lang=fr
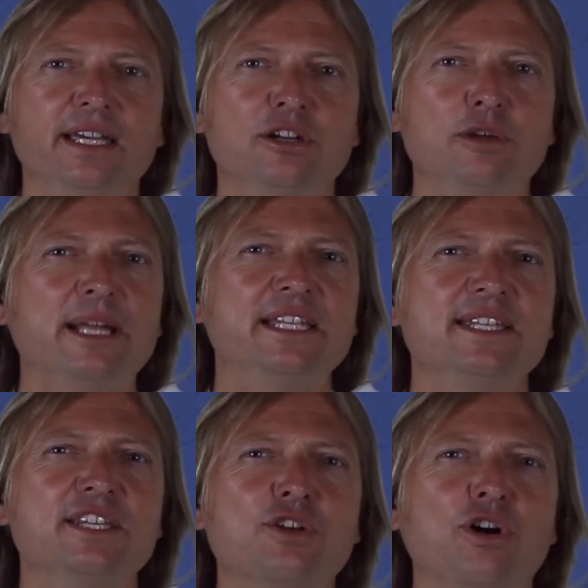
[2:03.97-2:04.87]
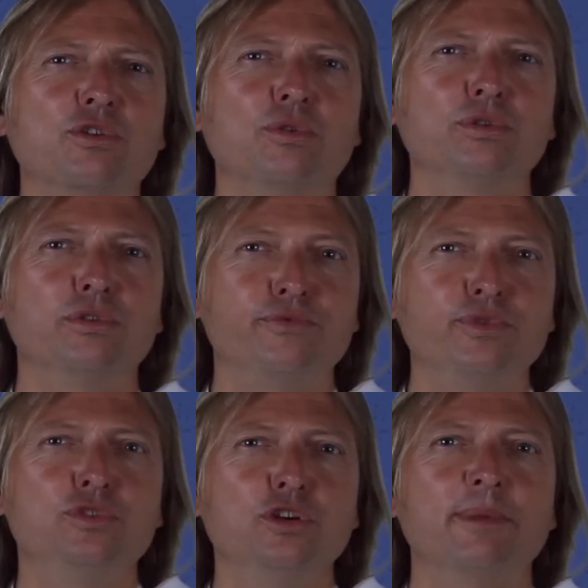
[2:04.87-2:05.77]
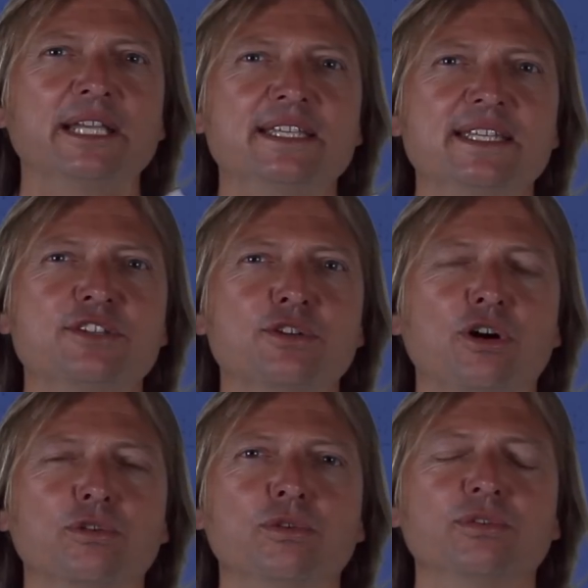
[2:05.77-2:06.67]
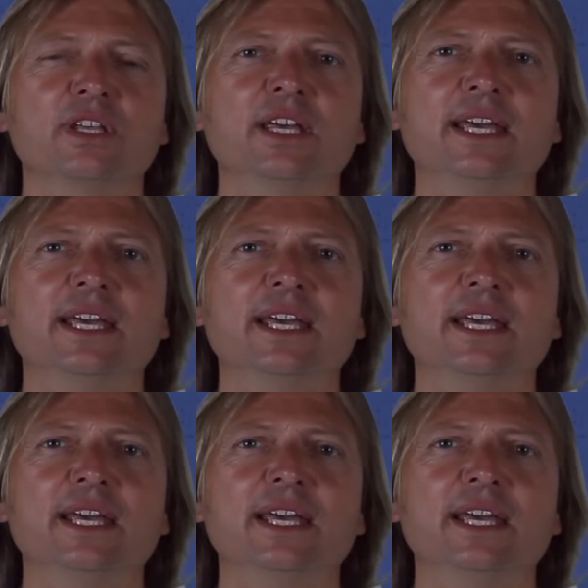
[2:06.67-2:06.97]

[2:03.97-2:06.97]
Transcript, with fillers: le baptisé se rend compte, le futur baptisé se rend compte